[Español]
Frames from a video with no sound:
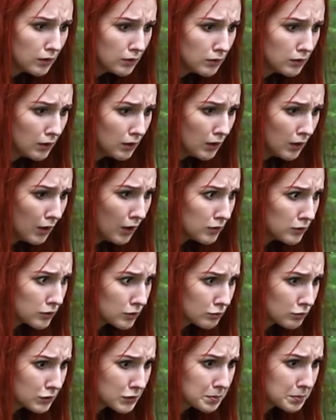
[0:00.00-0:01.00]
Creo que
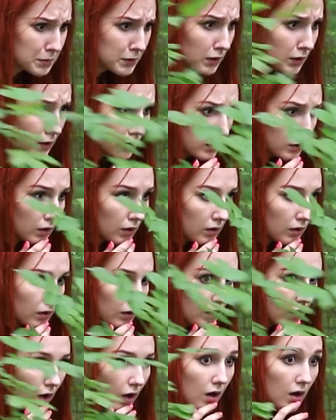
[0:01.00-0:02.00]
tenía gas pimienta en la
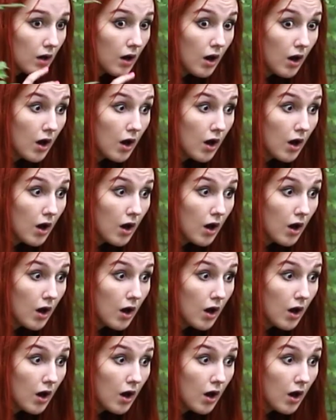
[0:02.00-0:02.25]
maleta.